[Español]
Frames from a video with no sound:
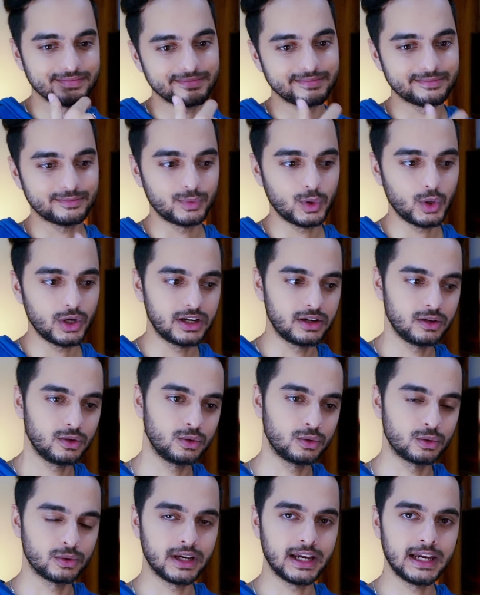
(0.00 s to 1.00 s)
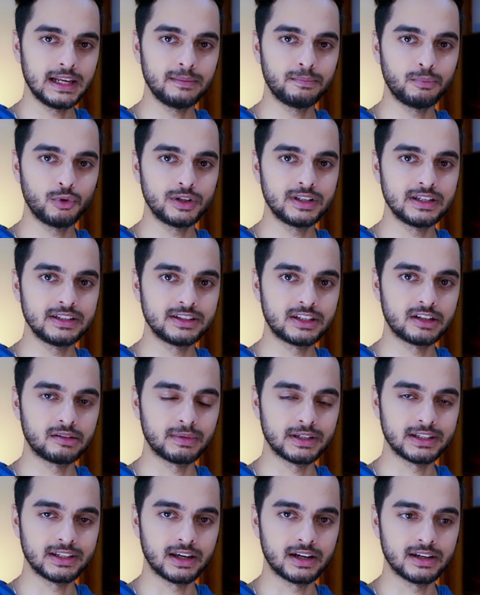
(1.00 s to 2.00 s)
bueno, él puede
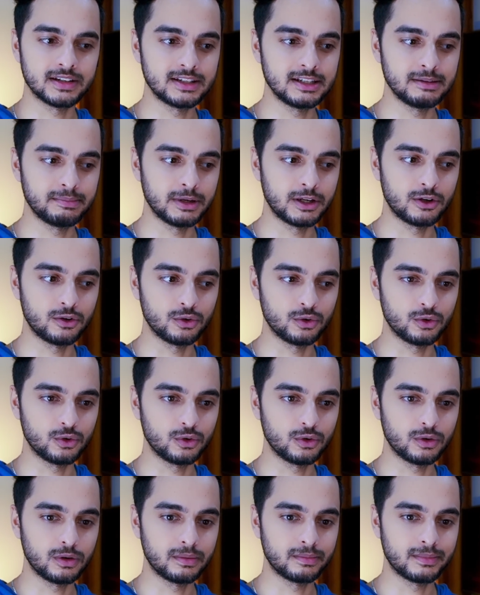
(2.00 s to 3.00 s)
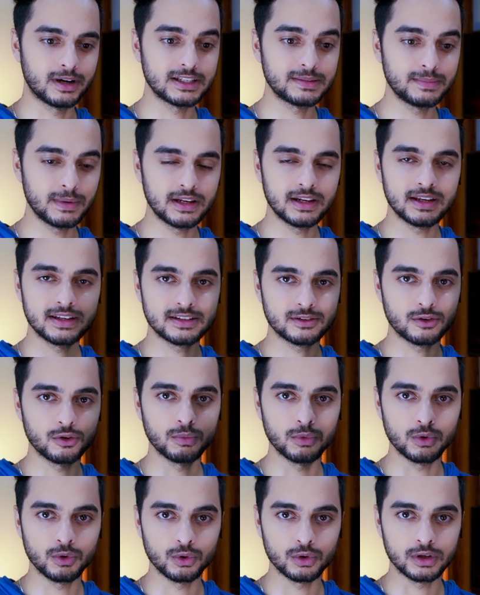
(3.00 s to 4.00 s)
interpretar así, pero más bien es
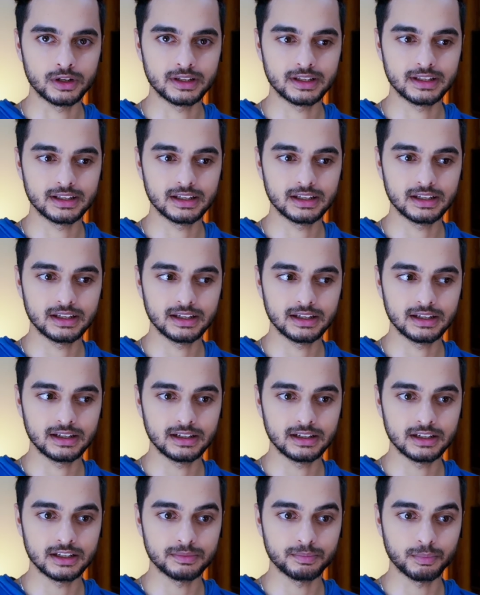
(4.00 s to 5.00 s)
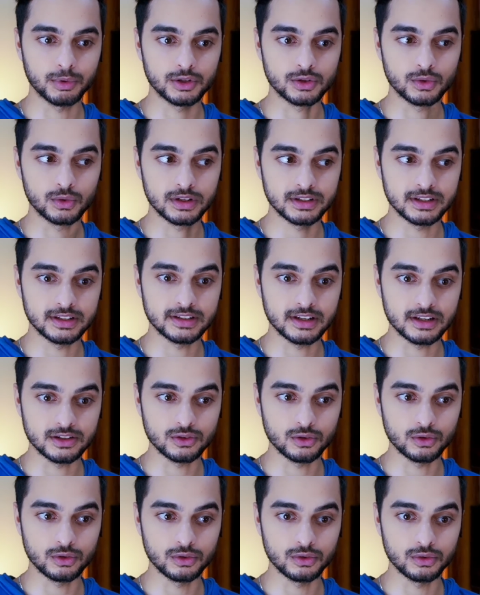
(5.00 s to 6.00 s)
como las personas esas
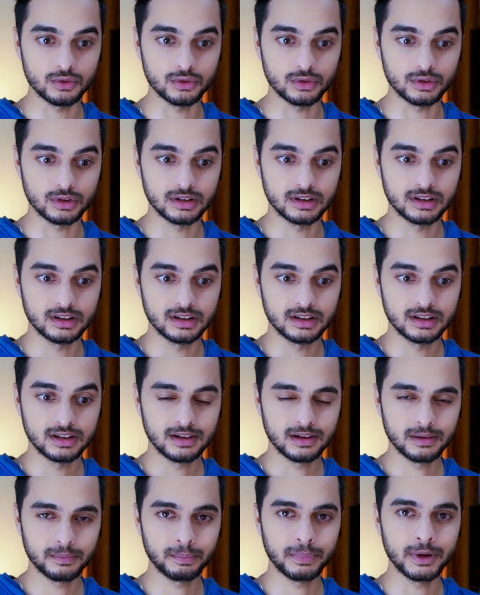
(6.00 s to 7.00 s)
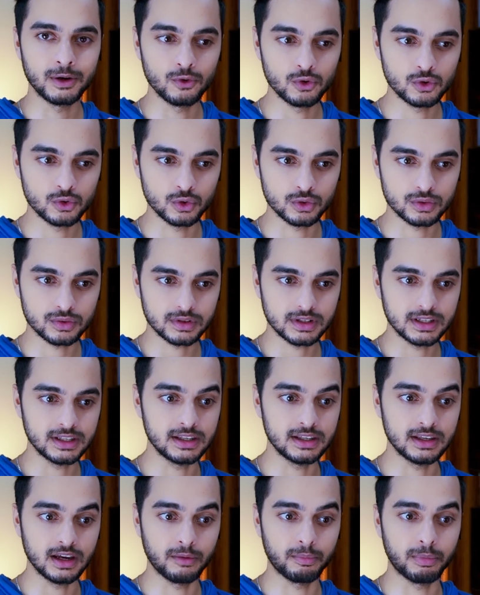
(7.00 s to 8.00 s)
son penosos
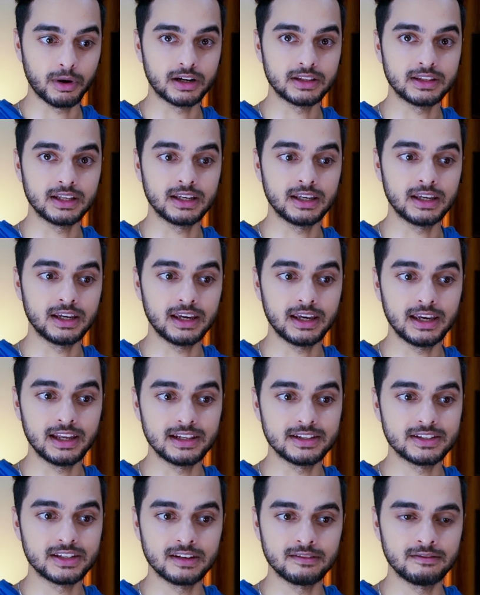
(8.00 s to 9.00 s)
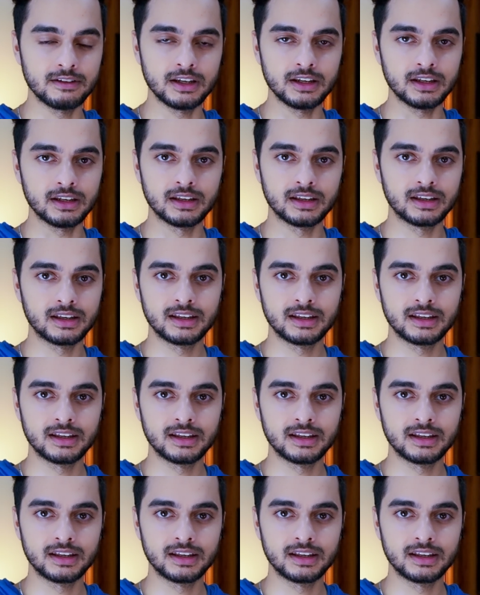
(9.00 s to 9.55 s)
y aparte que él se ve